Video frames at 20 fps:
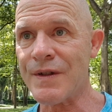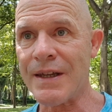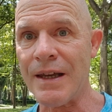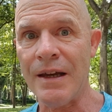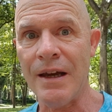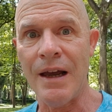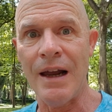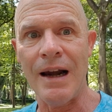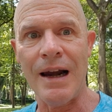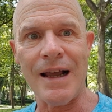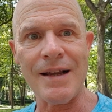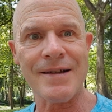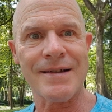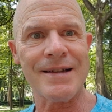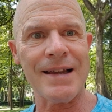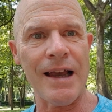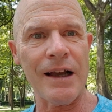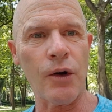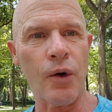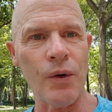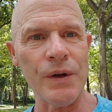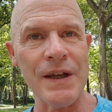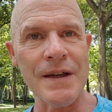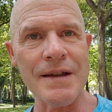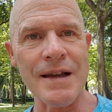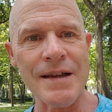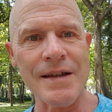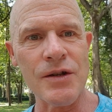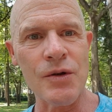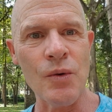c'est la
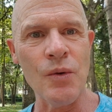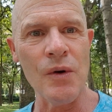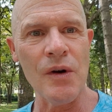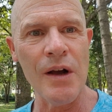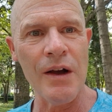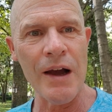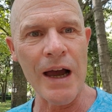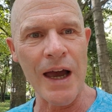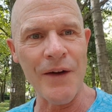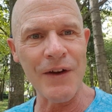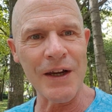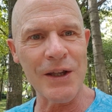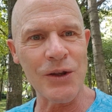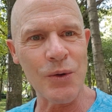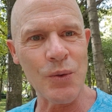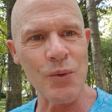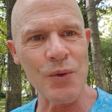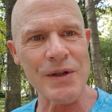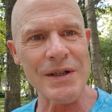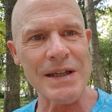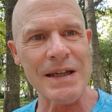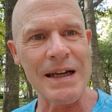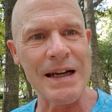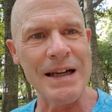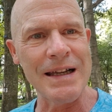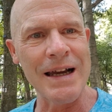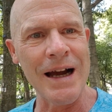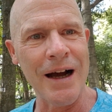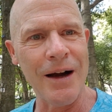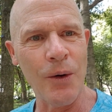synchronisation avec tout ce
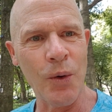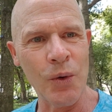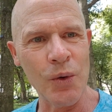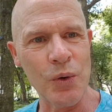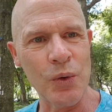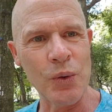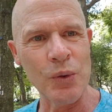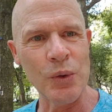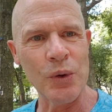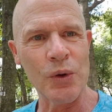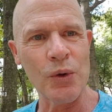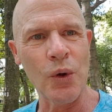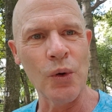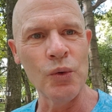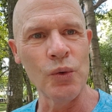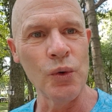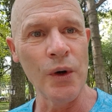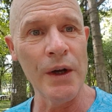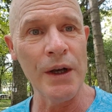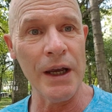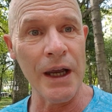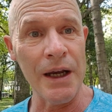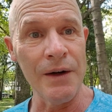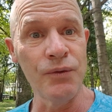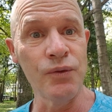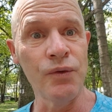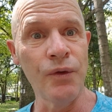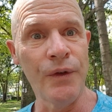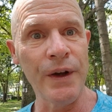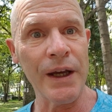qu'il y a autour de nous. Et
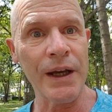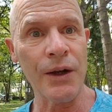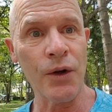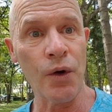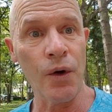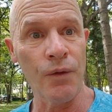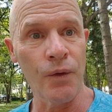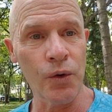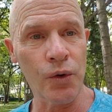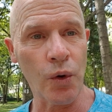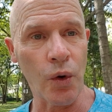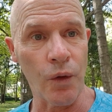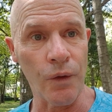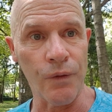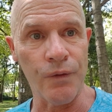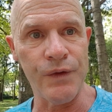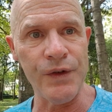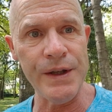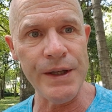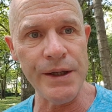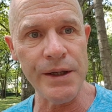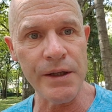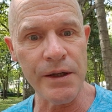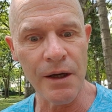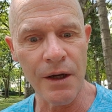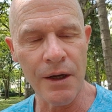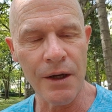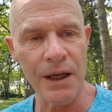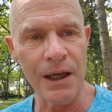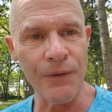vous verrez que votre vie
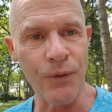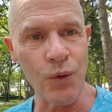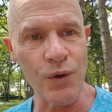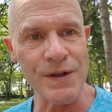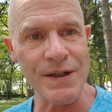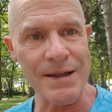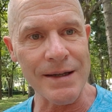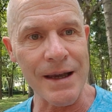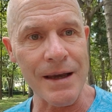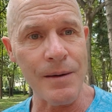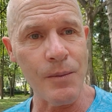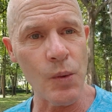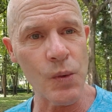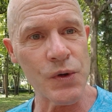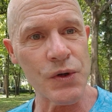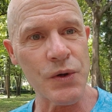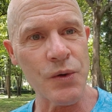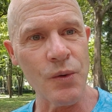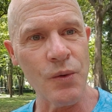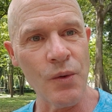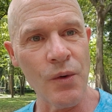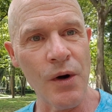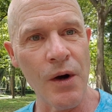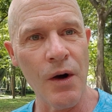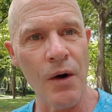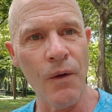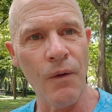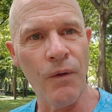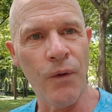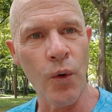et vos émotions
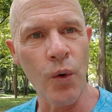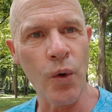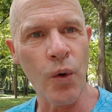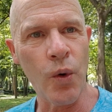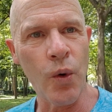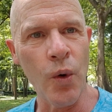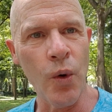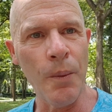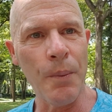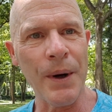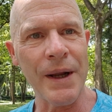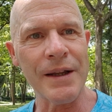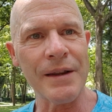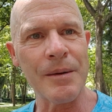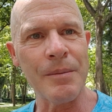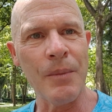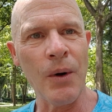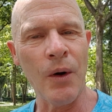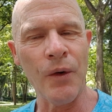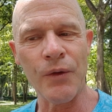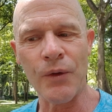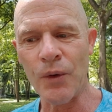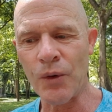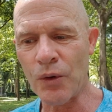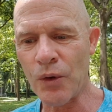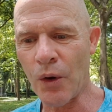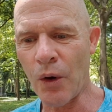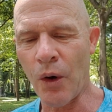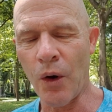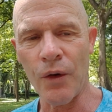vont complètement se
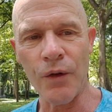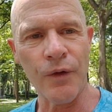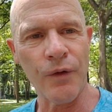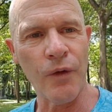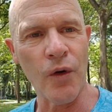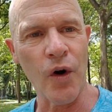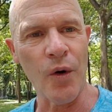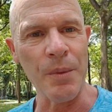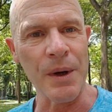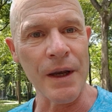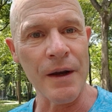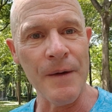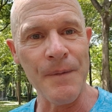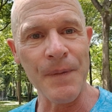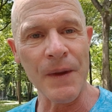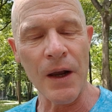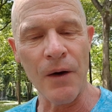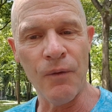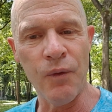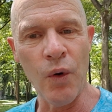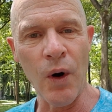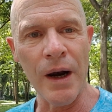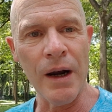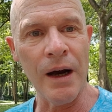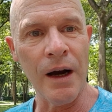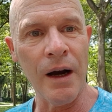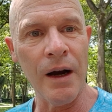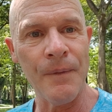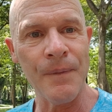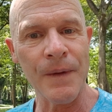transformer.
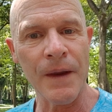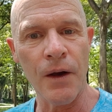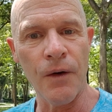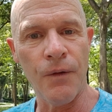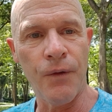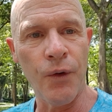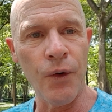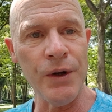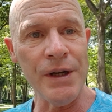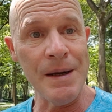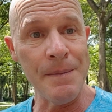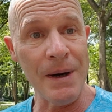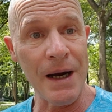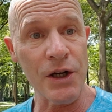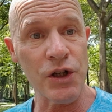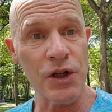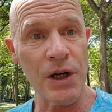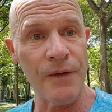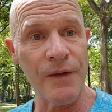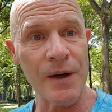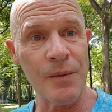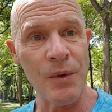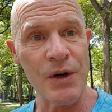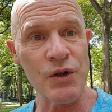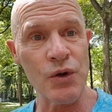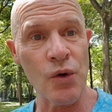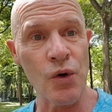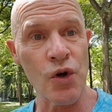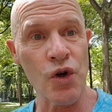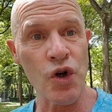Voilà, venez marcher avec moi
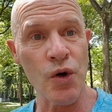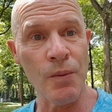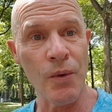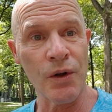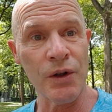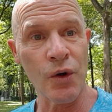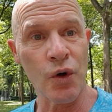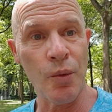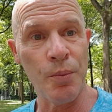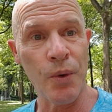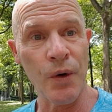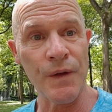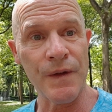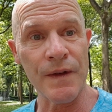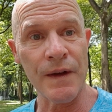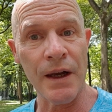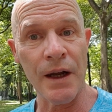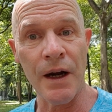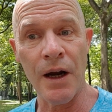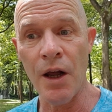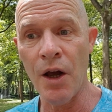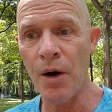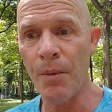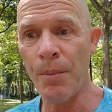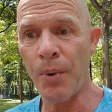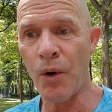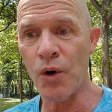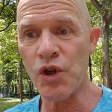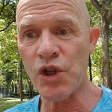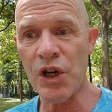sur le chemin de Compostelle.
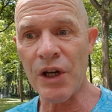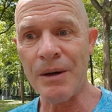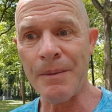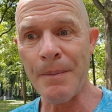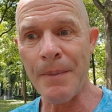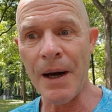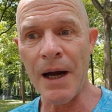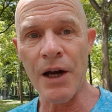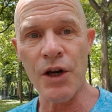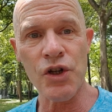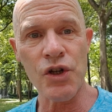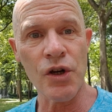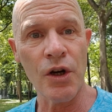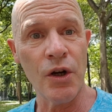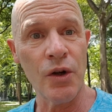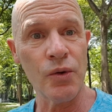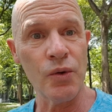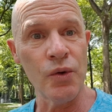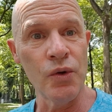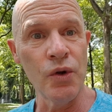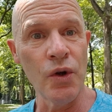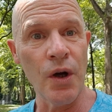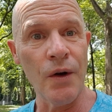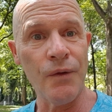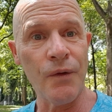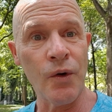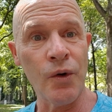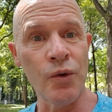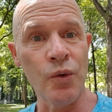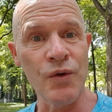Prochaine marche du
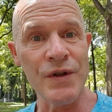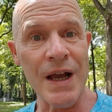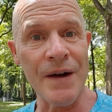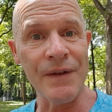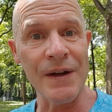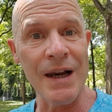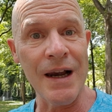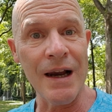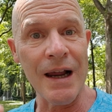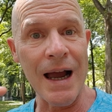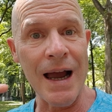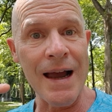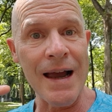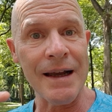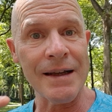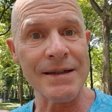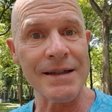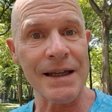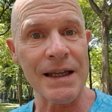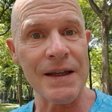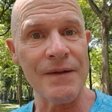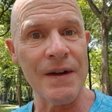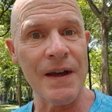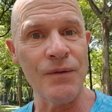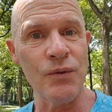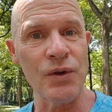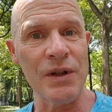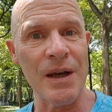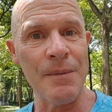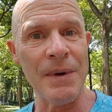9 au 12 avril.
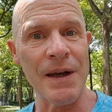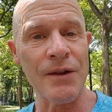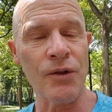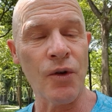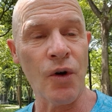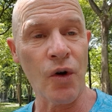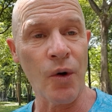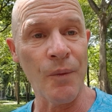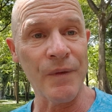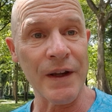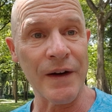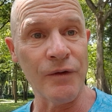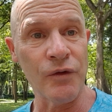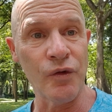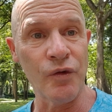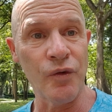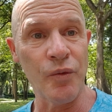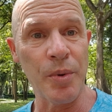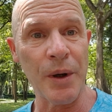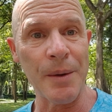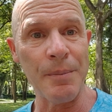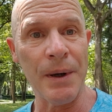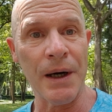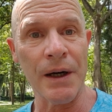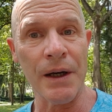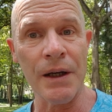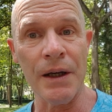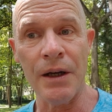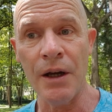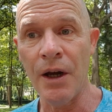Inscrivez-vous dès maintenant, comme ça vous vous
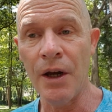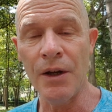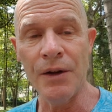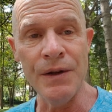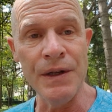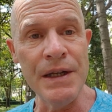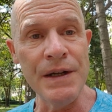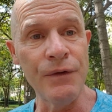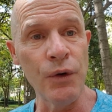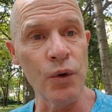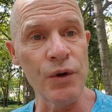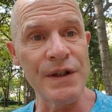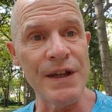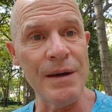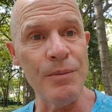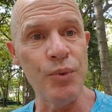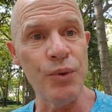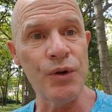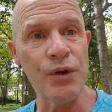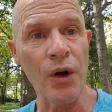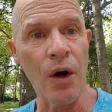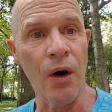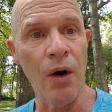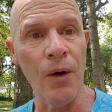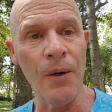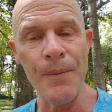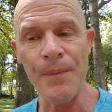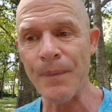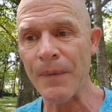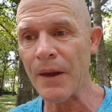préparez. Niveau
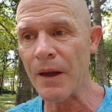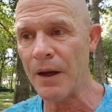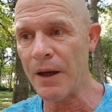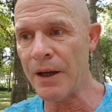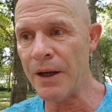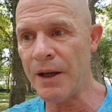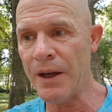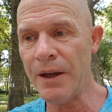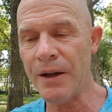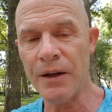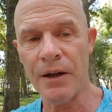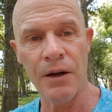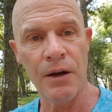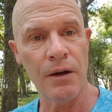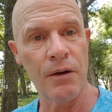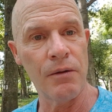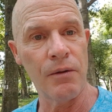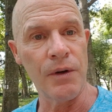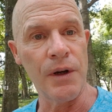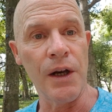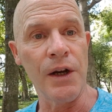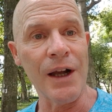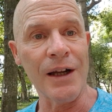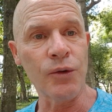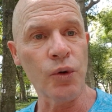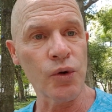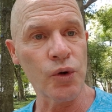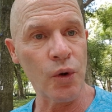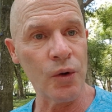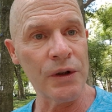débutant. Et il y a
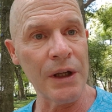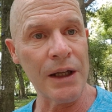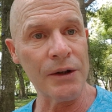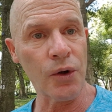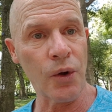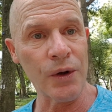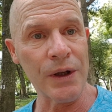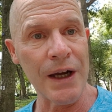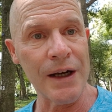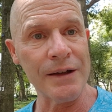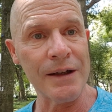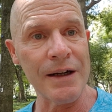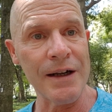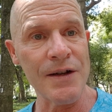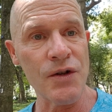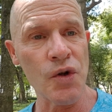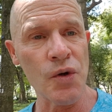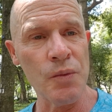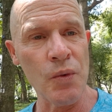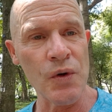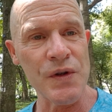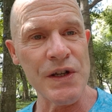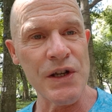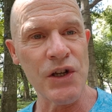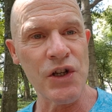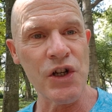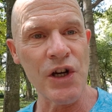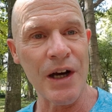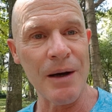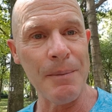d'autres dates, regardez-les sur mon
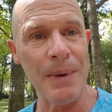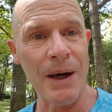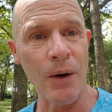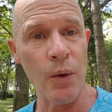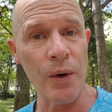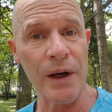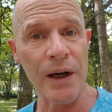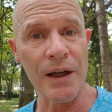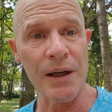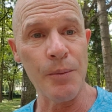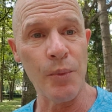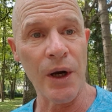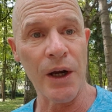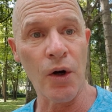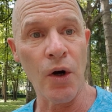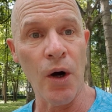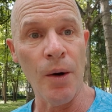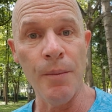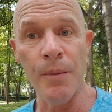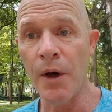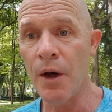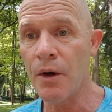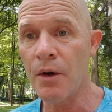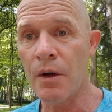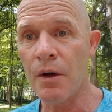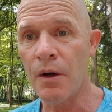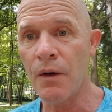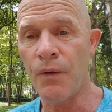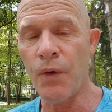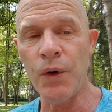site germerocari.com.
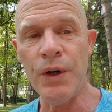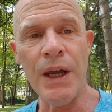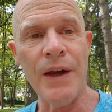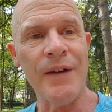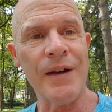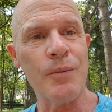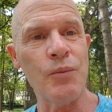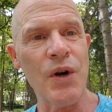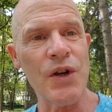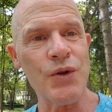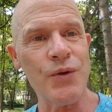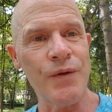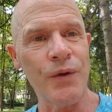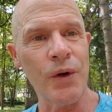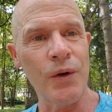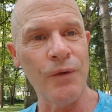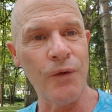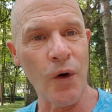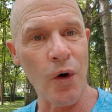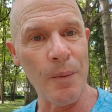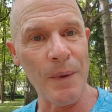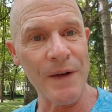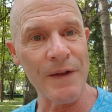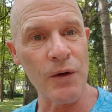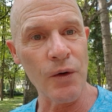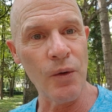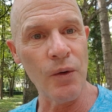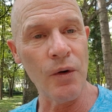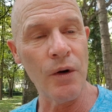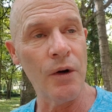Venez avec moi suivre une
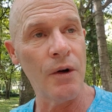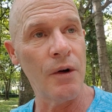formation